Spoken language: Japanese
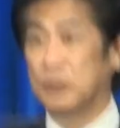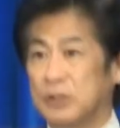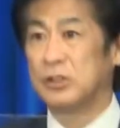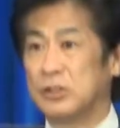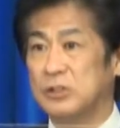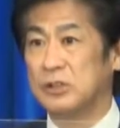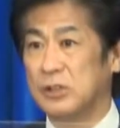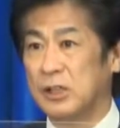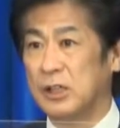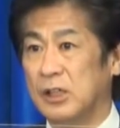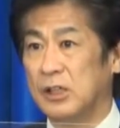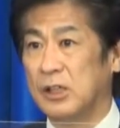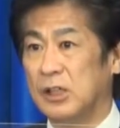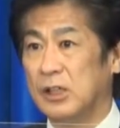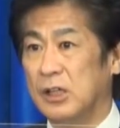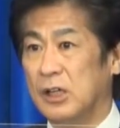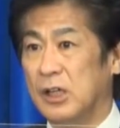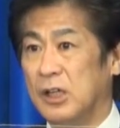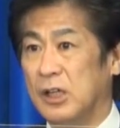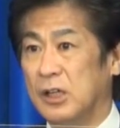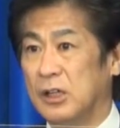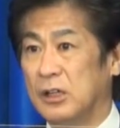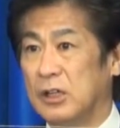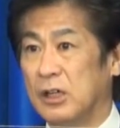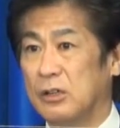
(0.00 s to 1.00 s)
ですね
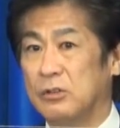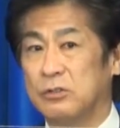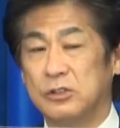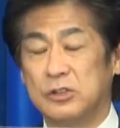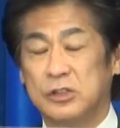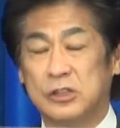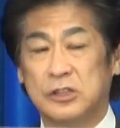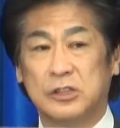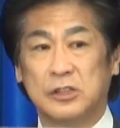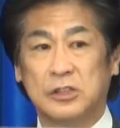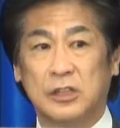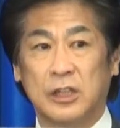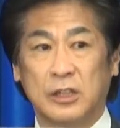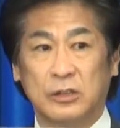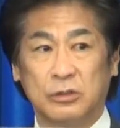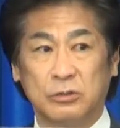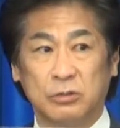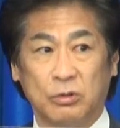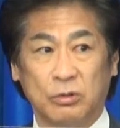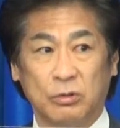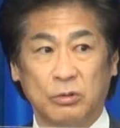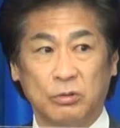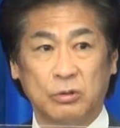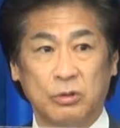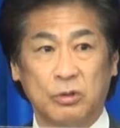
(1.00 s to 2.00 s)
各自治体
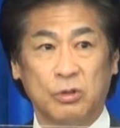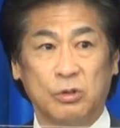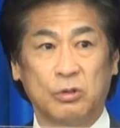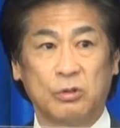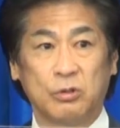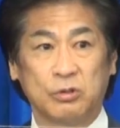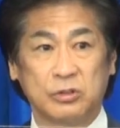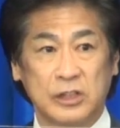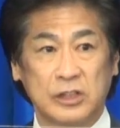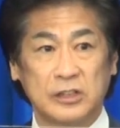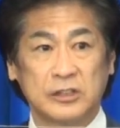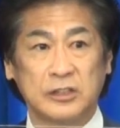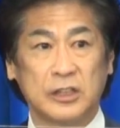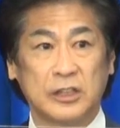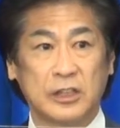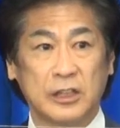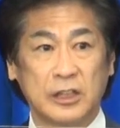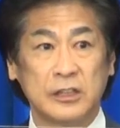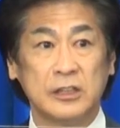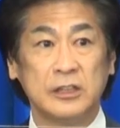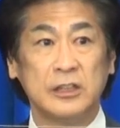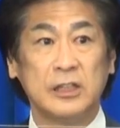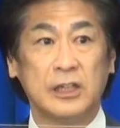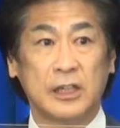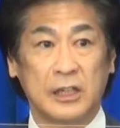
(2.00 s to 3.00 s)
と協力をさせていた
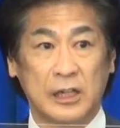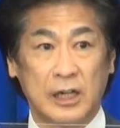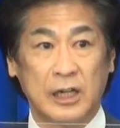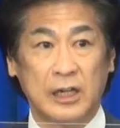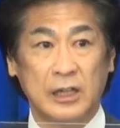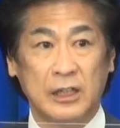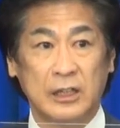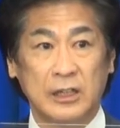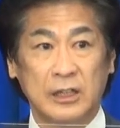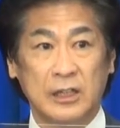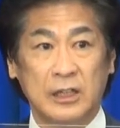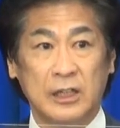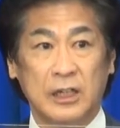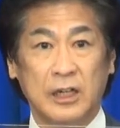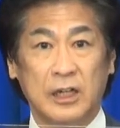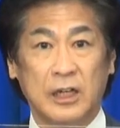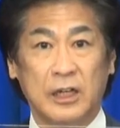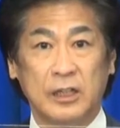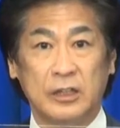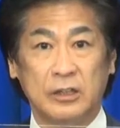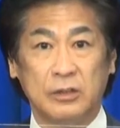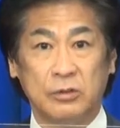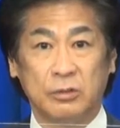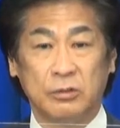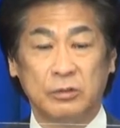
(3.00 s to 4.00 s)
だきながら
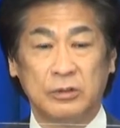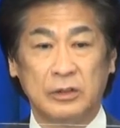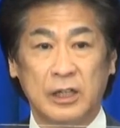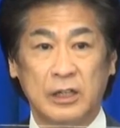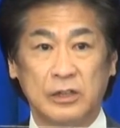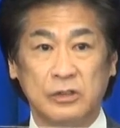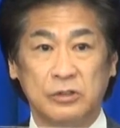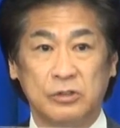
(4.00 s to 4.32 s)
あいろんな